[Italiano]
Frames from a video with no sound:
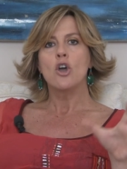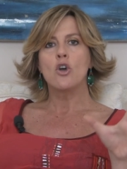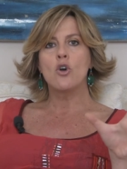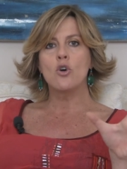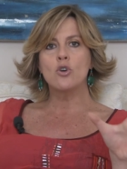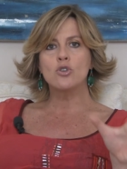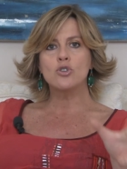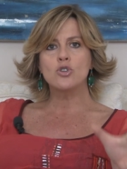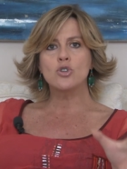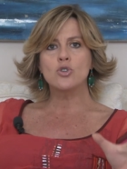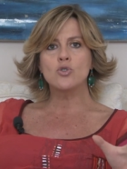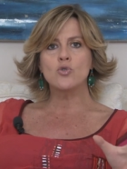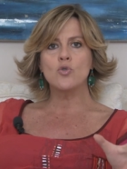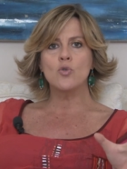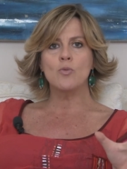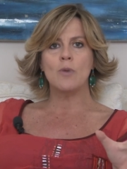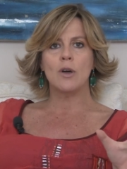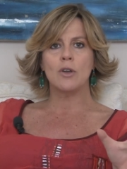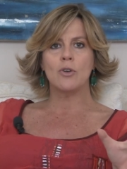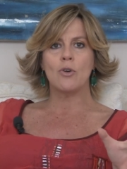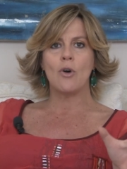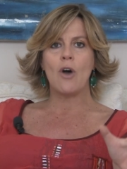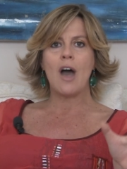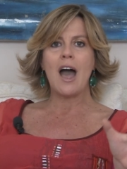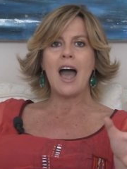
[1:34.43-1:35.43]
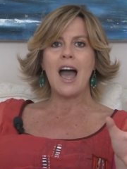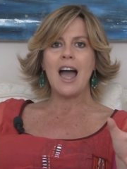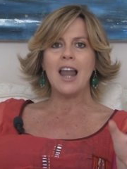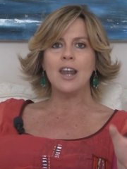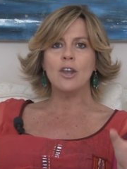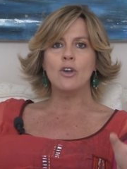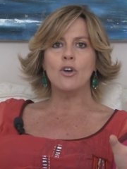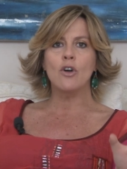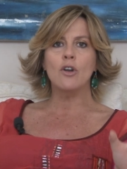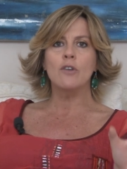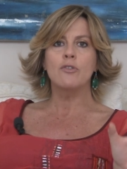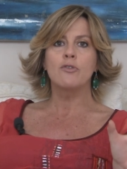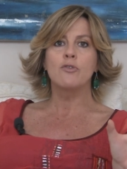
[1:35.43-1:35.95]
consumano
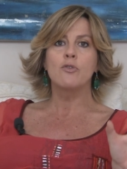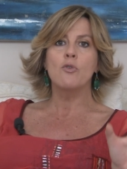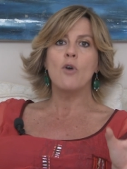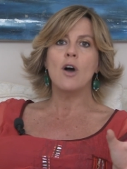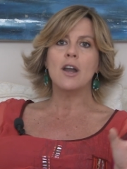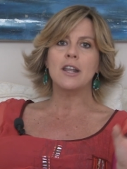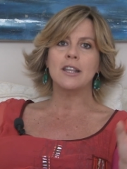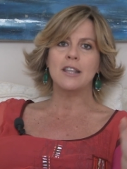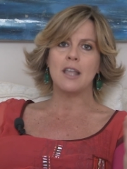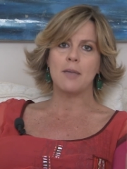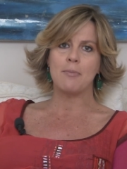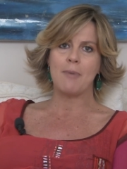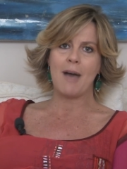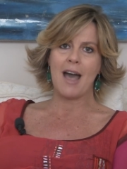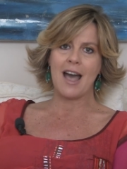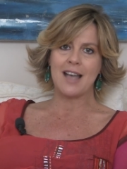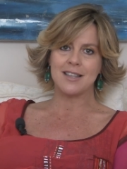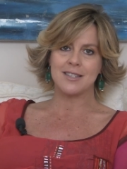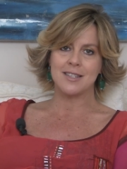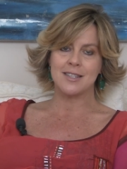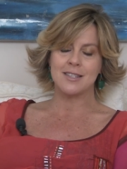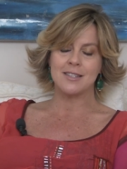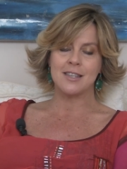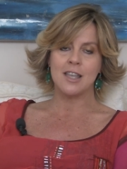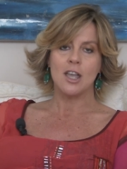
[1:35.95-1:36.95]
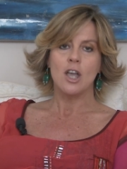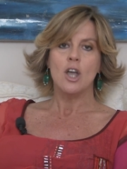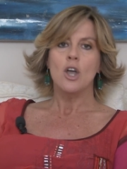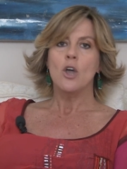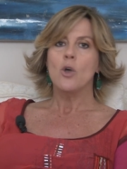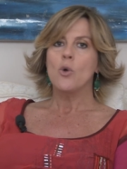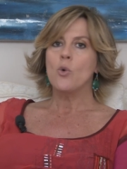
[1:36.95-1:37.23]
alcol fuori dai pasti,